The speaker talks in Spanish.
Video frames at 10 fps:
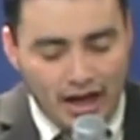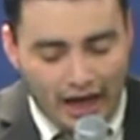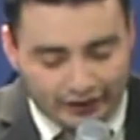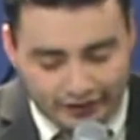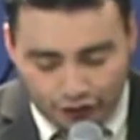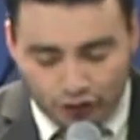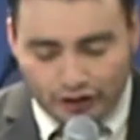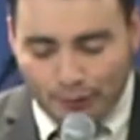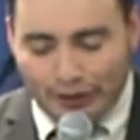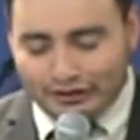
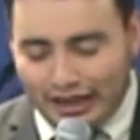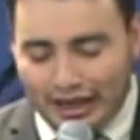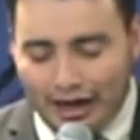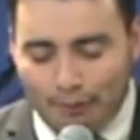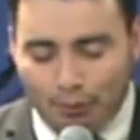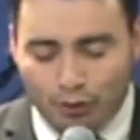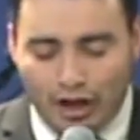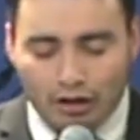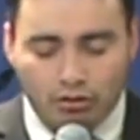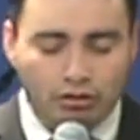haciéndose pasar por
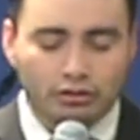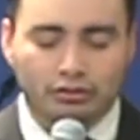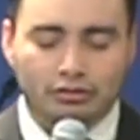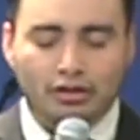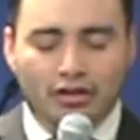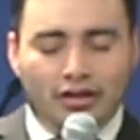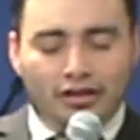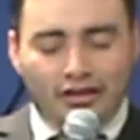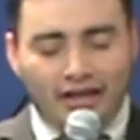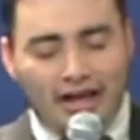algún
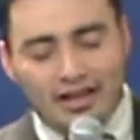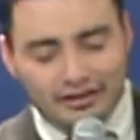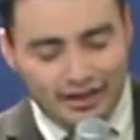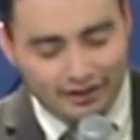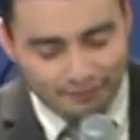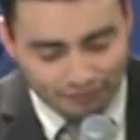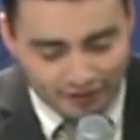grande.